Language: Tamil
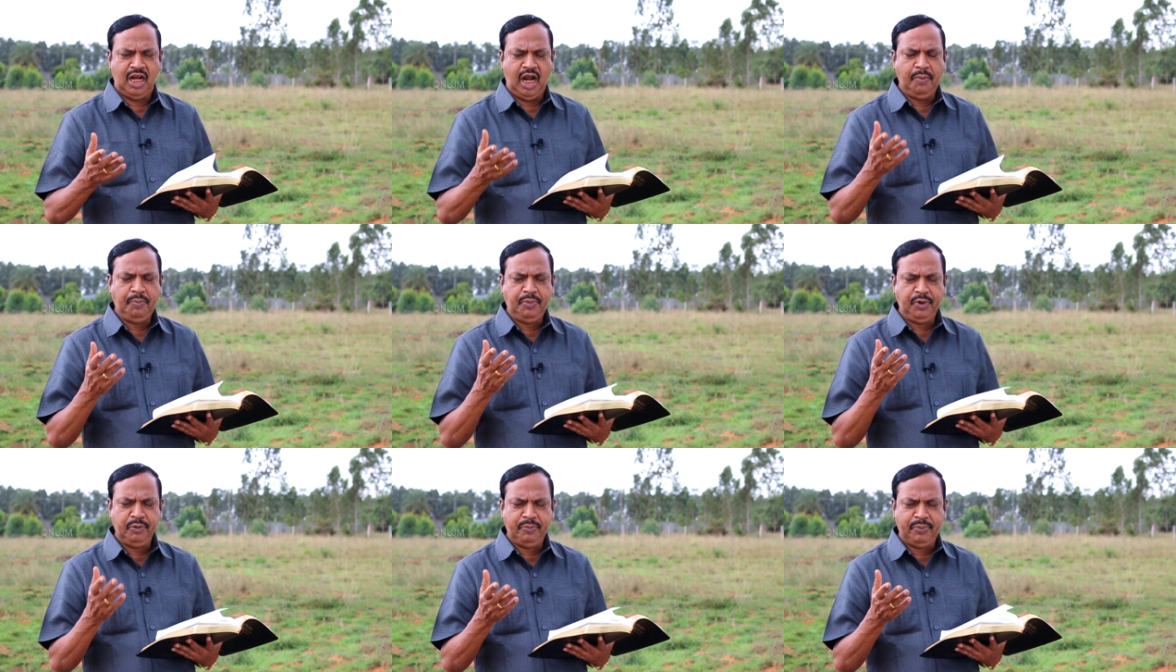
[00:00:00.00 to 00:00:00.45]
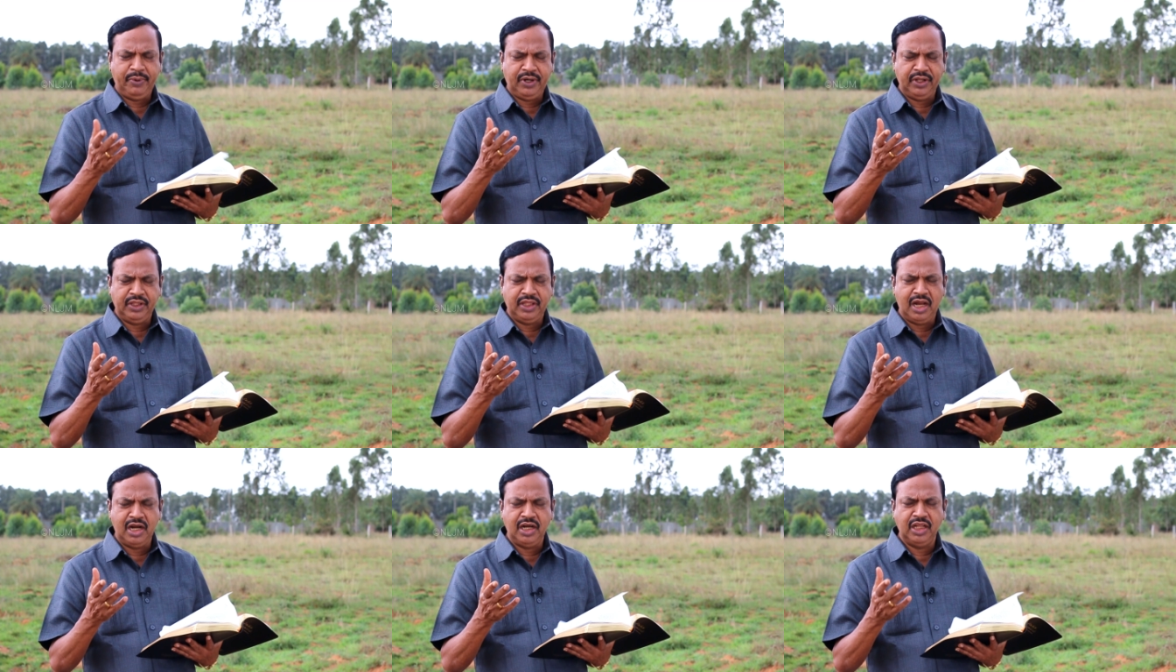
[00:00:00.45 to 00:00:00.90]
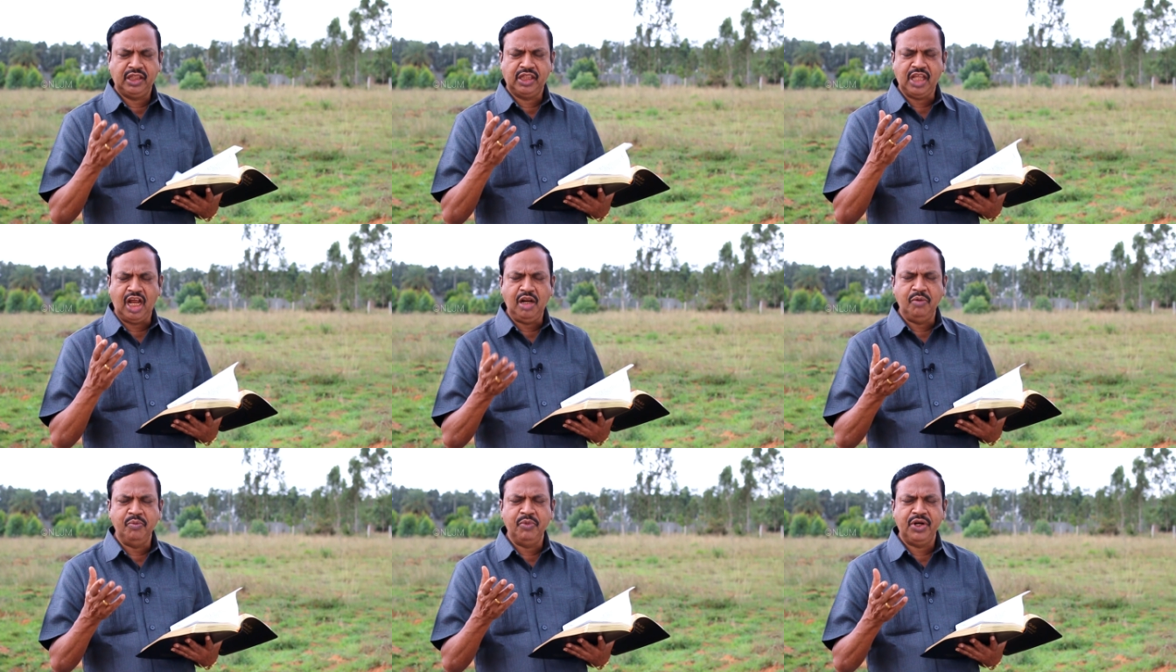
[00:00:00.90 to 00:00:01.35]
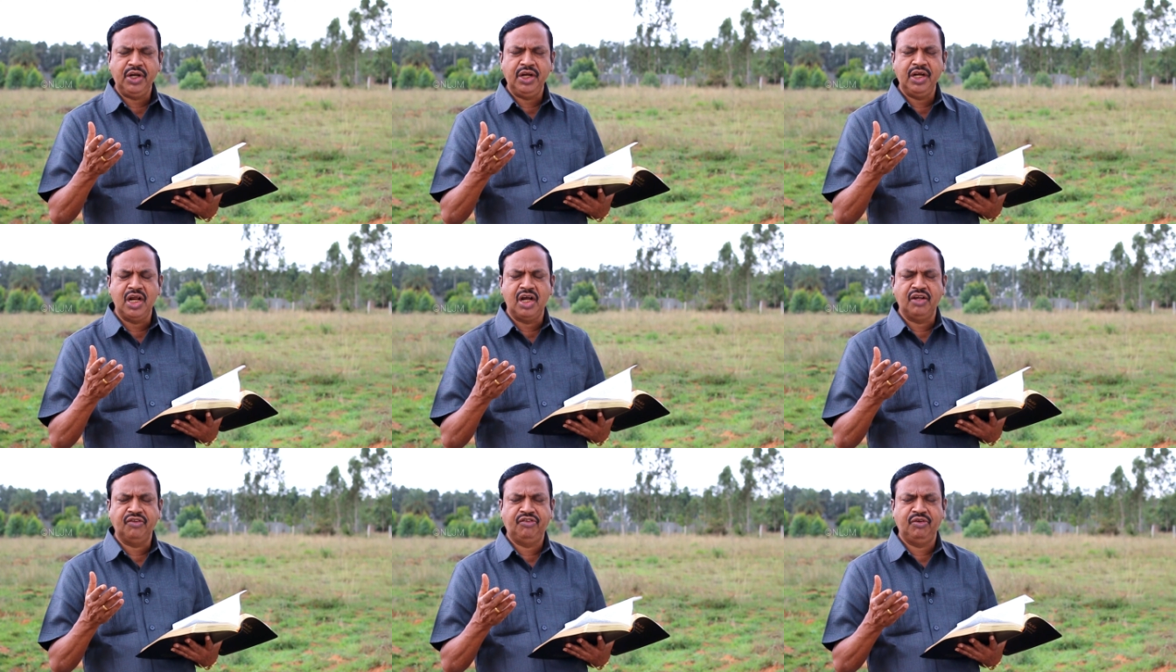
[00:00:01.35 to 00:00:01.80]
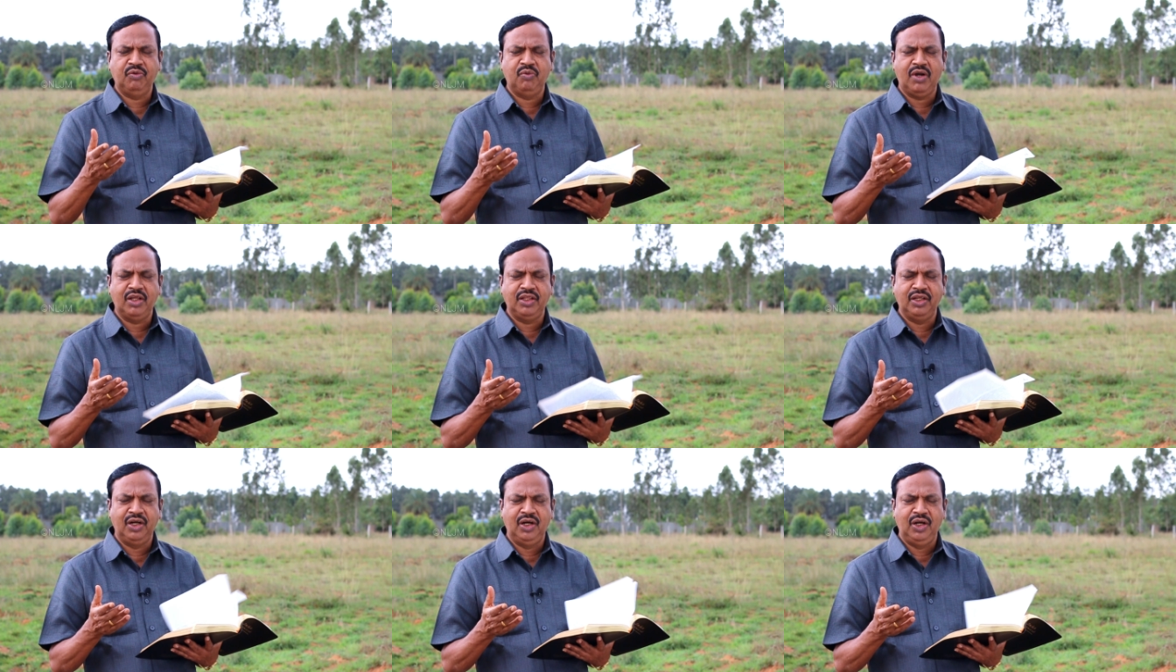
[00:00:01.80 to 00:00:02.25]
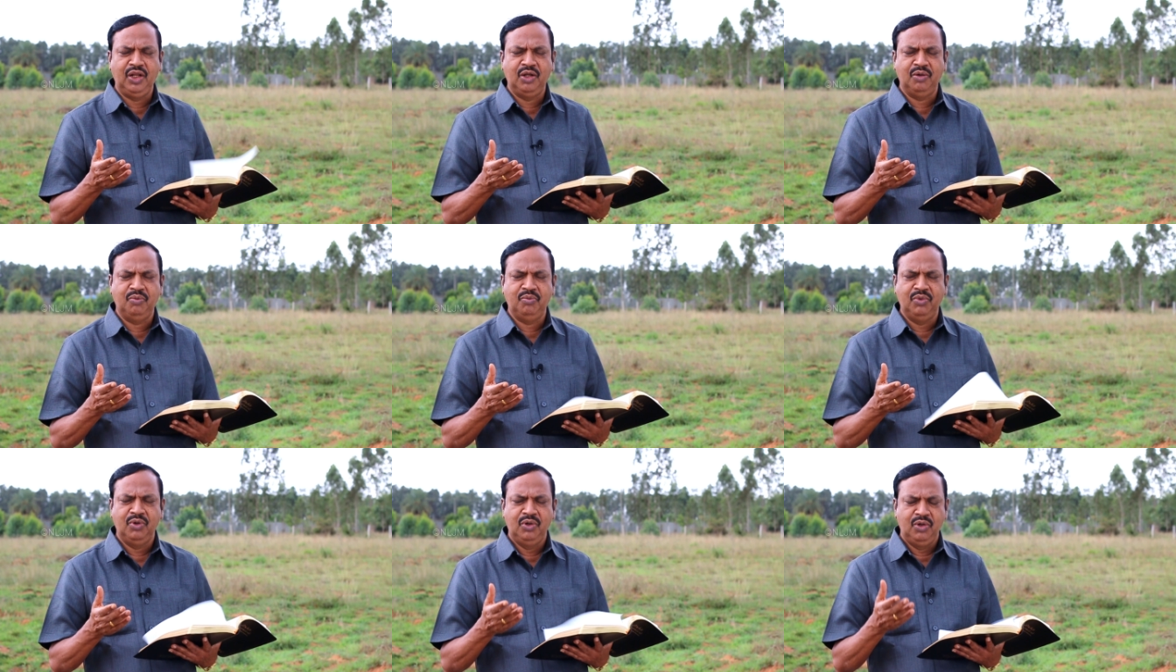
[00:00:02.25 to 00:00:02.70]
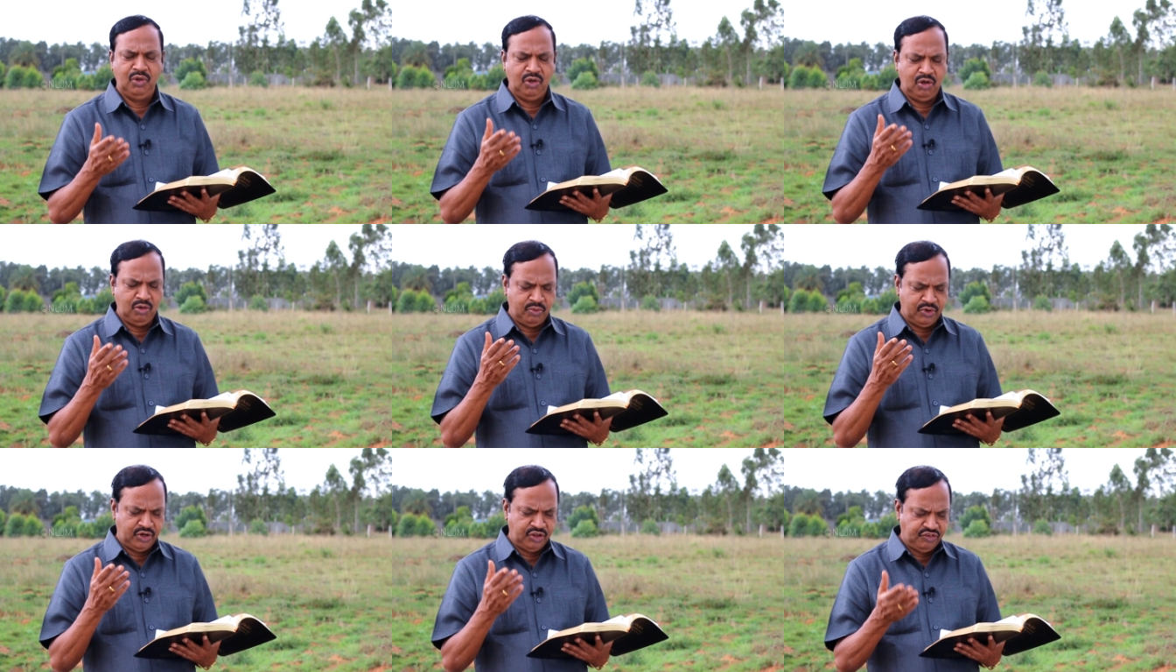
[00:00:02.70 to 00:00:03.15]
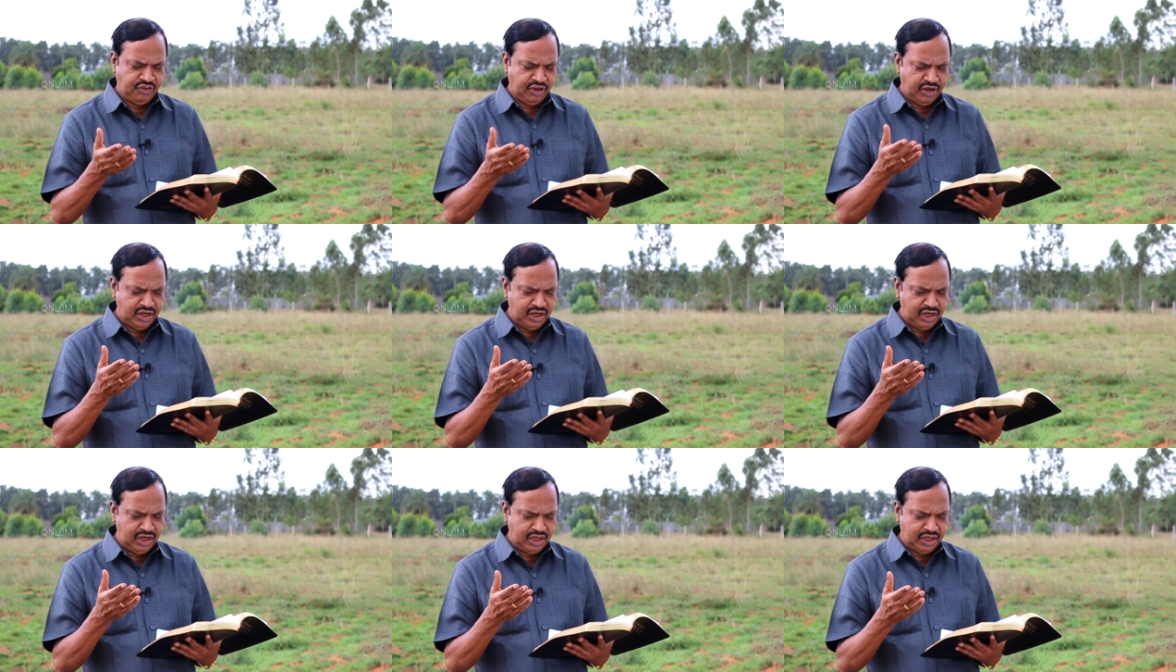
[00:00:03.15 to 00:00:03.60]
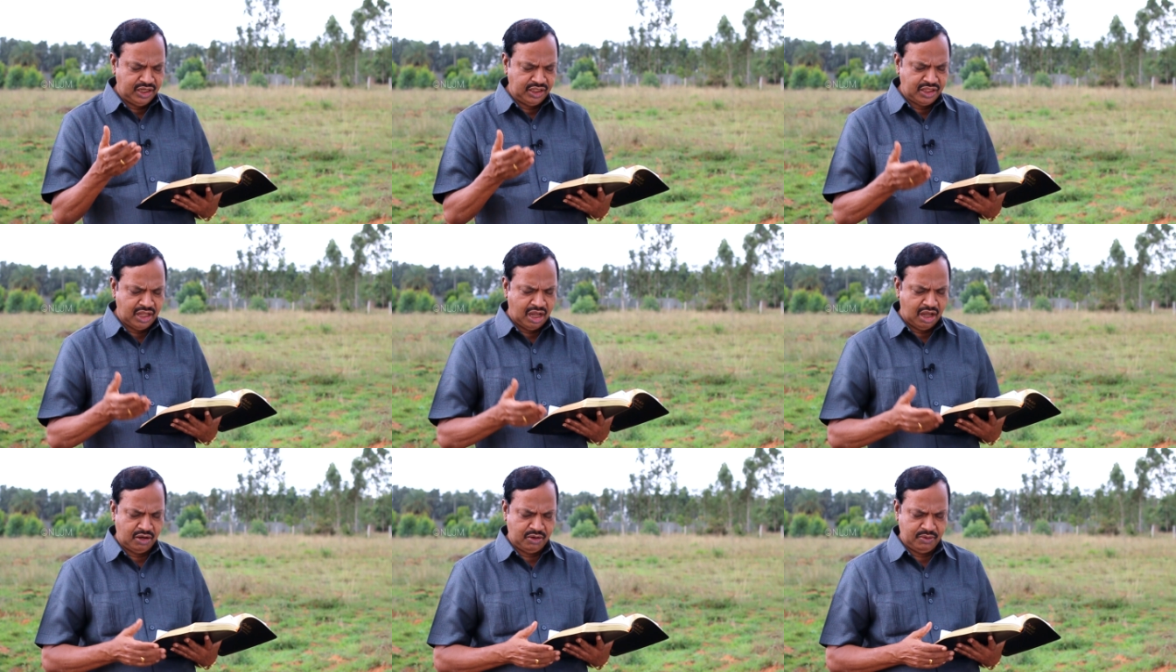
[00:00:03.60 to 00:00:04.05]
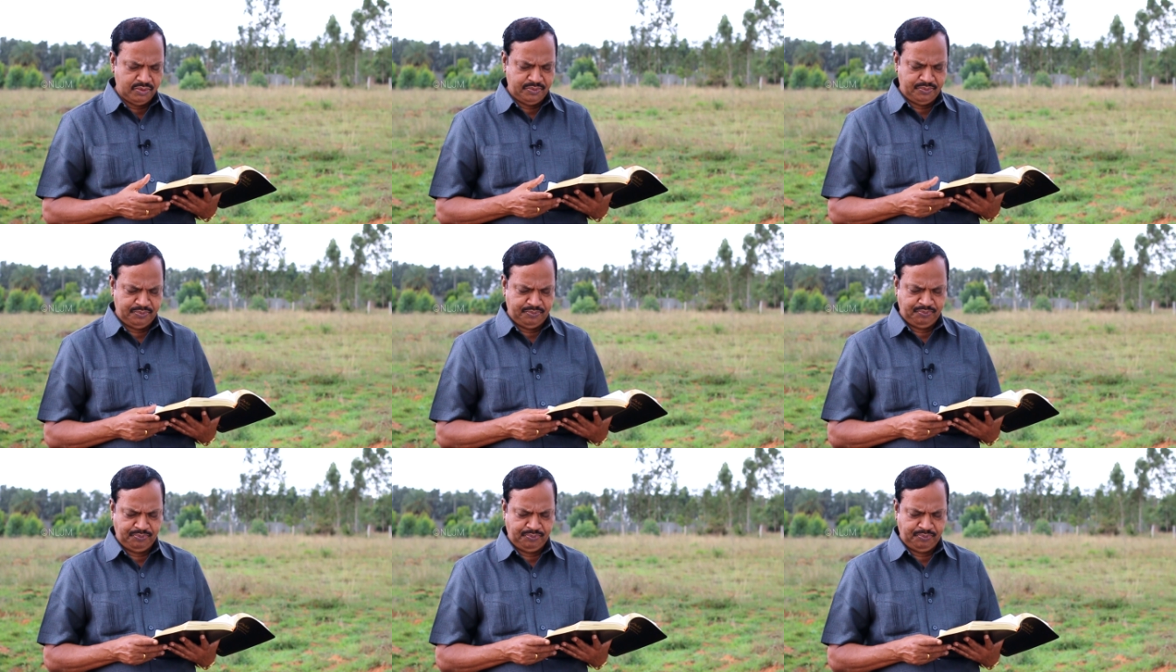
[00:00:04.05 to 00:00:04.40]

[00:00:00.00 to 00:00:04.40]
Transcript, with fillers: அப்படிப்பட்டதான தலைமுறையின் ஆசிர்வாதங்களையும் உடைய ஜனங்களுக்கு தாரும்